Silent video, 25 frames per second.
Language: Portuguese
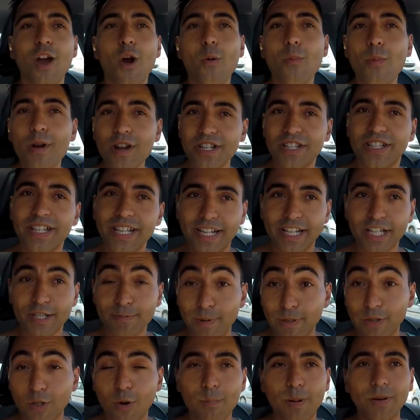umas dicas
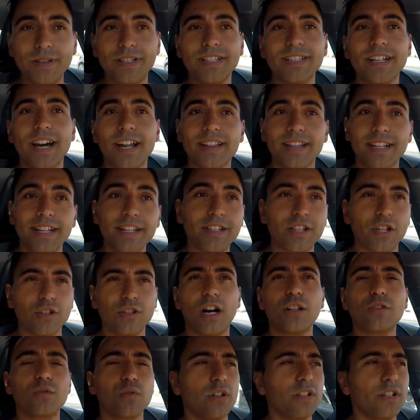para não patinar tanto, que
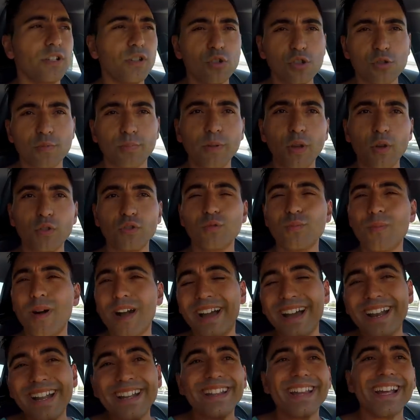na altura tinha os pneus uma
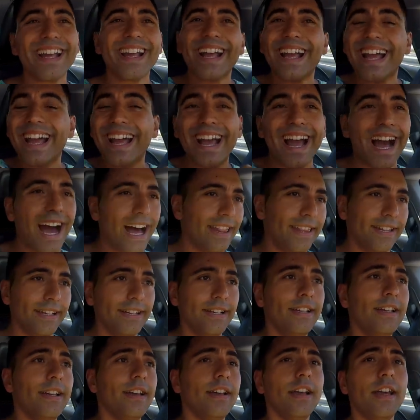grande cagada
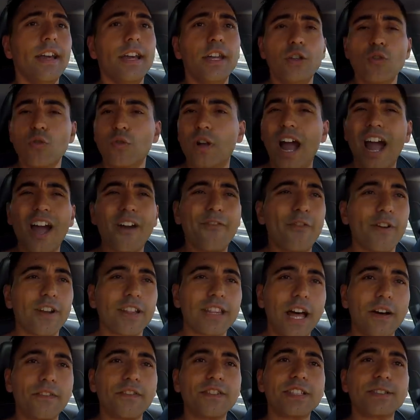e o carro
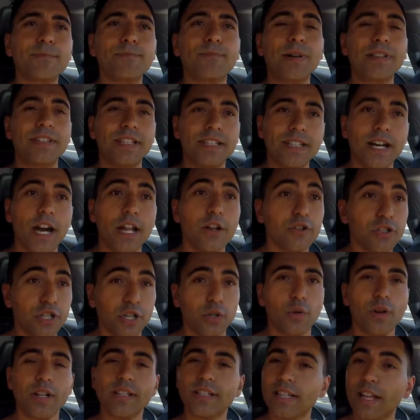fartava-se de patinar e o
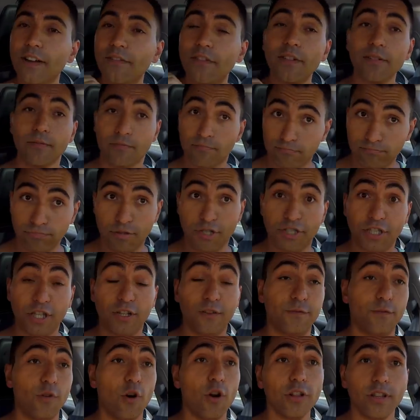G40 dava
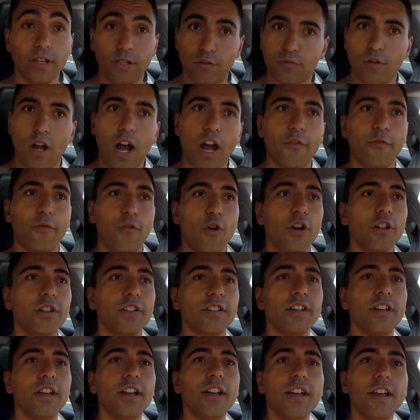bastante forte, era um carro forte